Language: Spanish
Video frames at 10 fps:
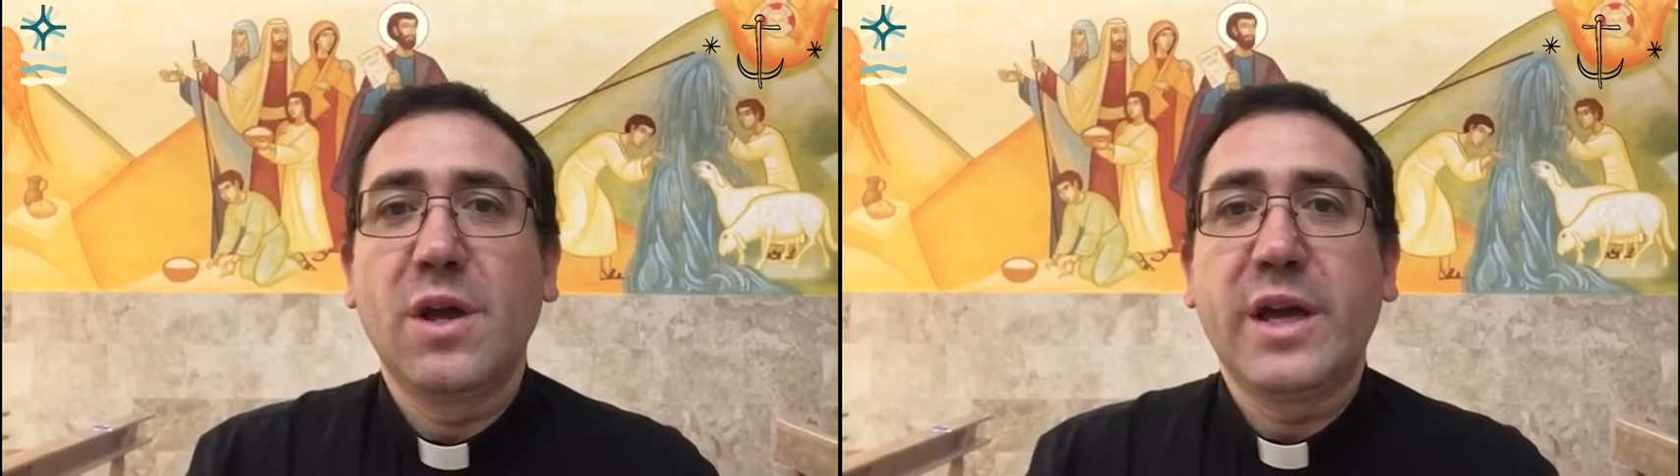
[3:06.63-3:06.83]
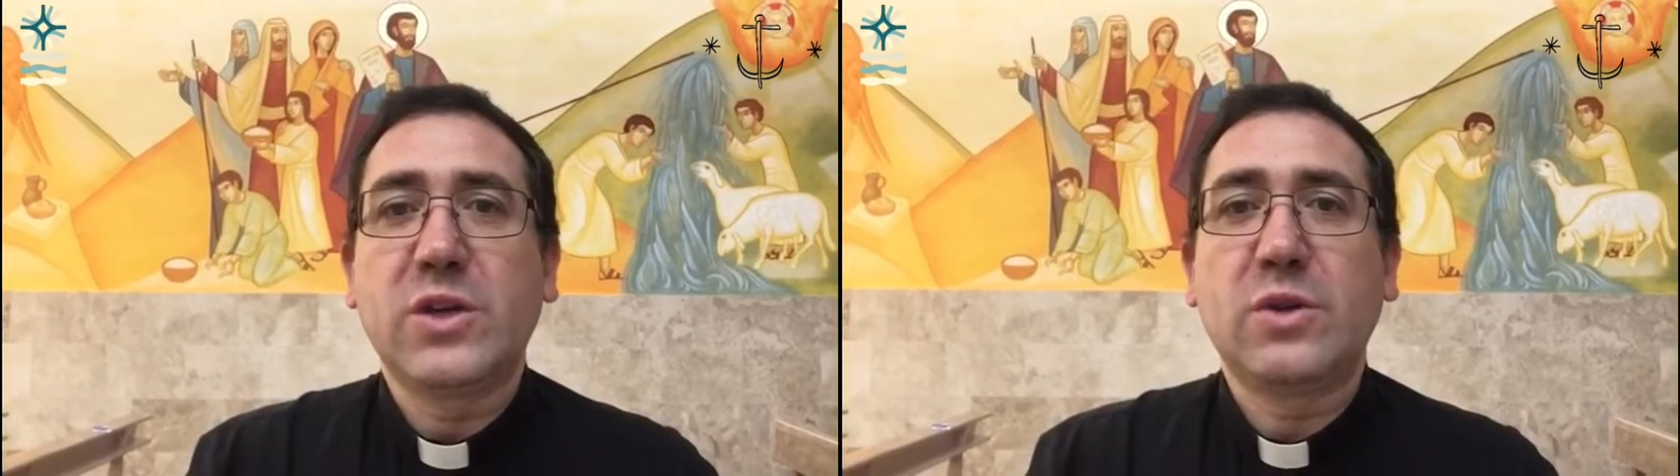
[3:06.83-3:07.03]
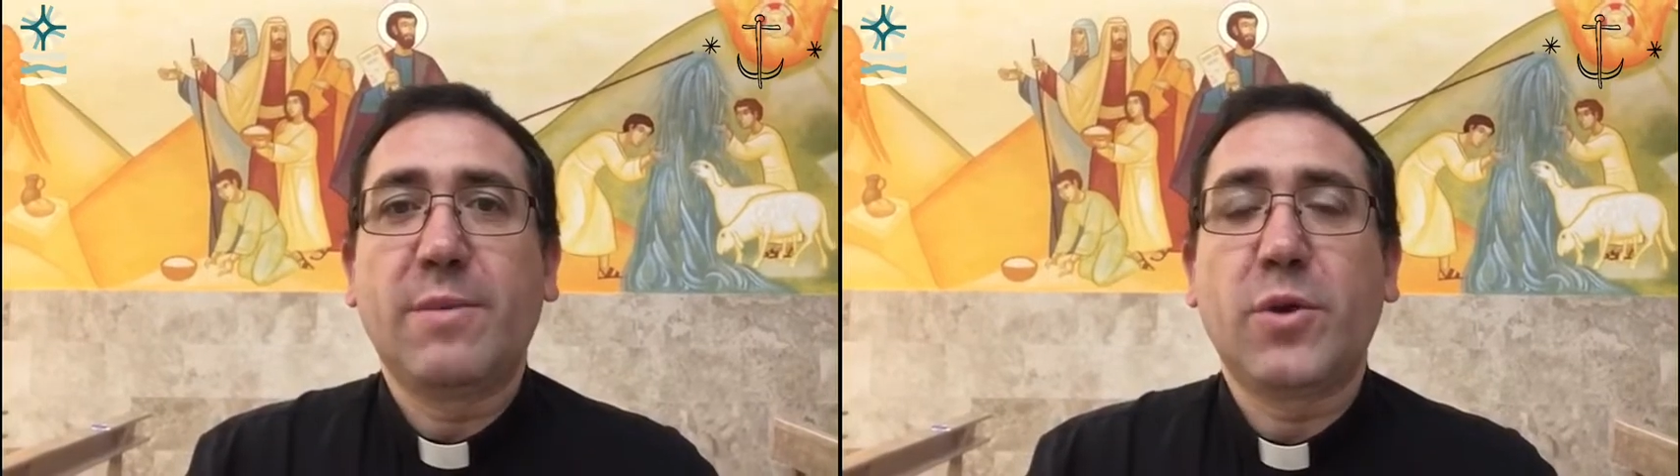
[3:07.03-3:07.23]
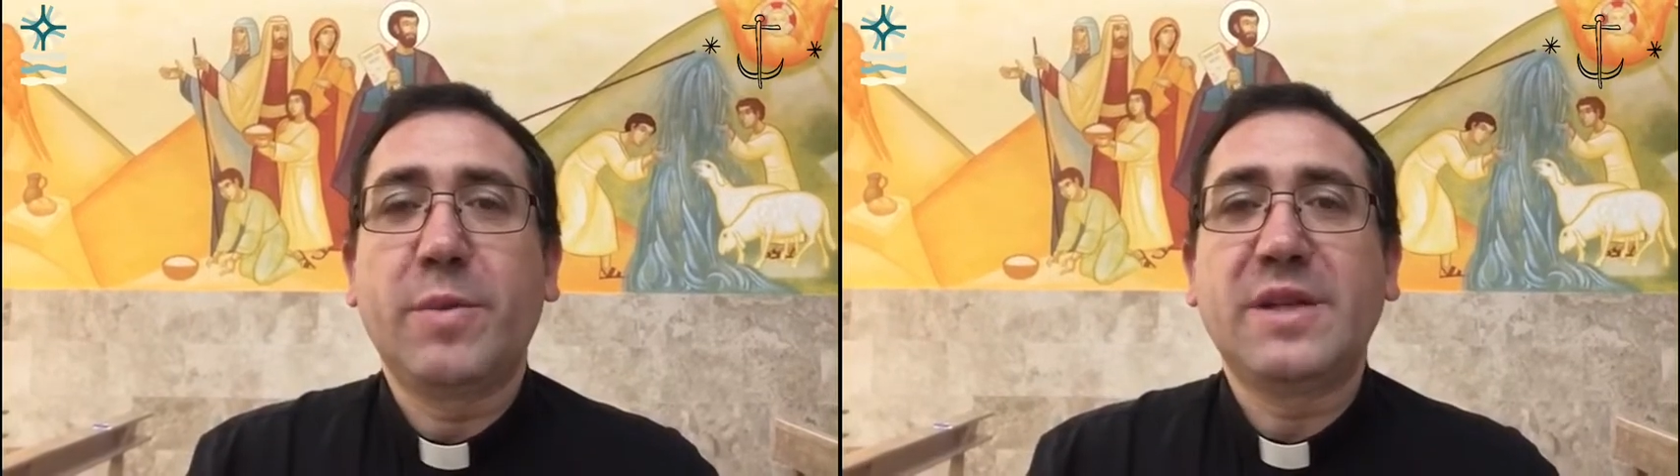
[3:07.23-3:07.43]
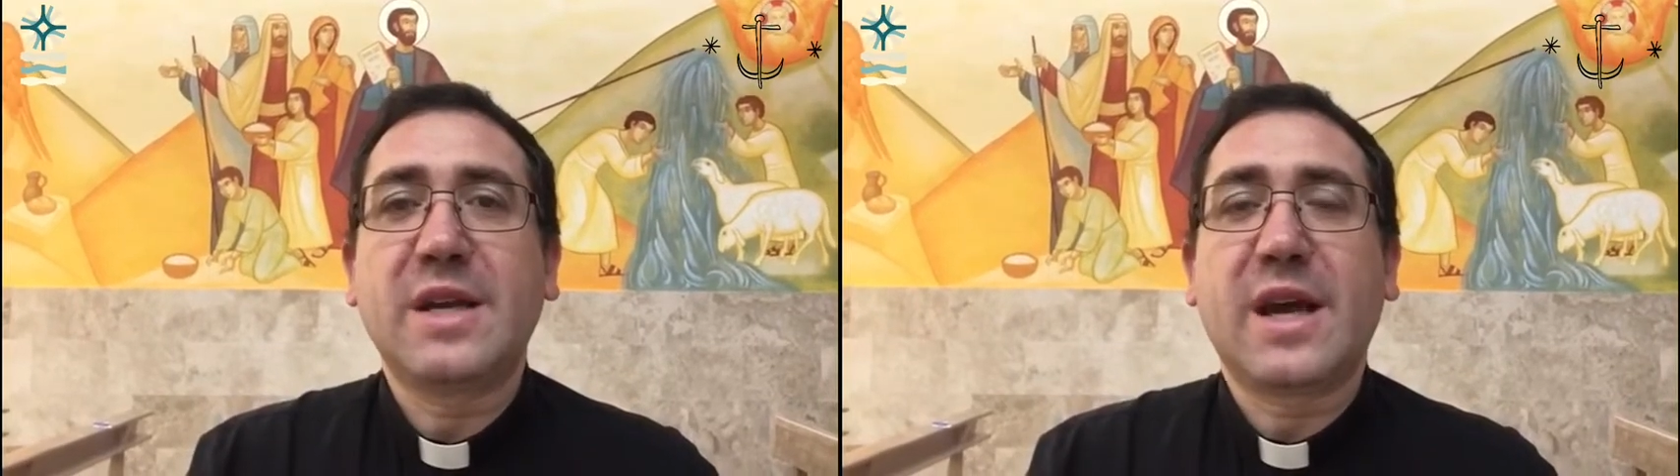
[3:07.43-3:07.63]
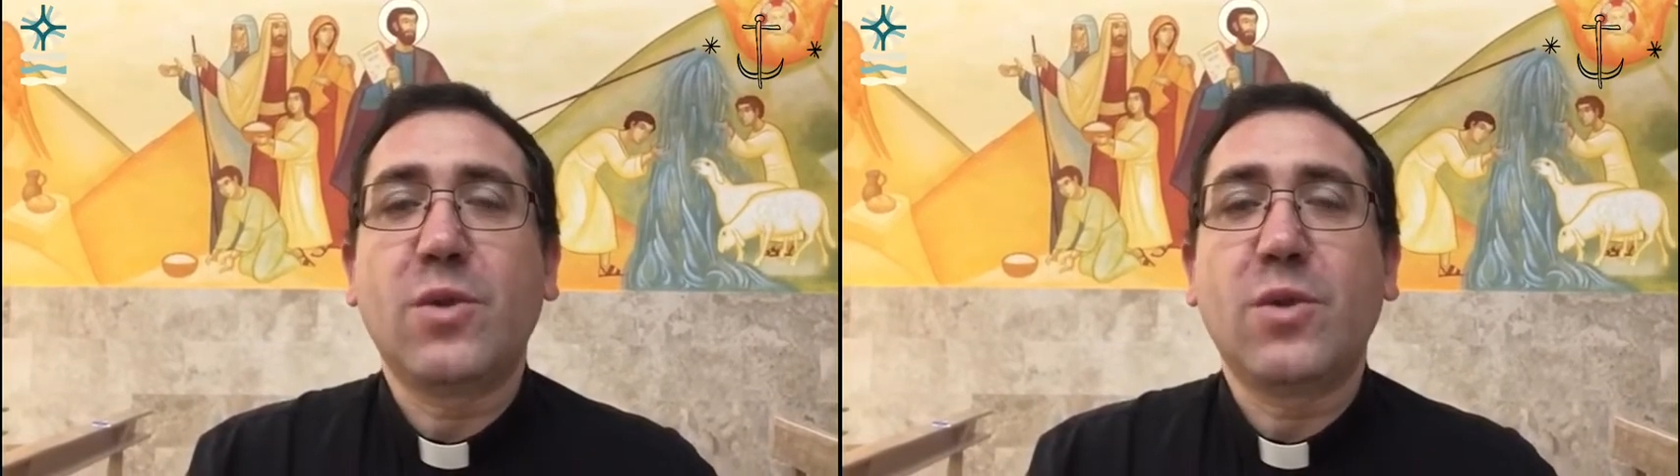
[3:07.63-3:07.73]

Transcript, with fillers: es una promesa que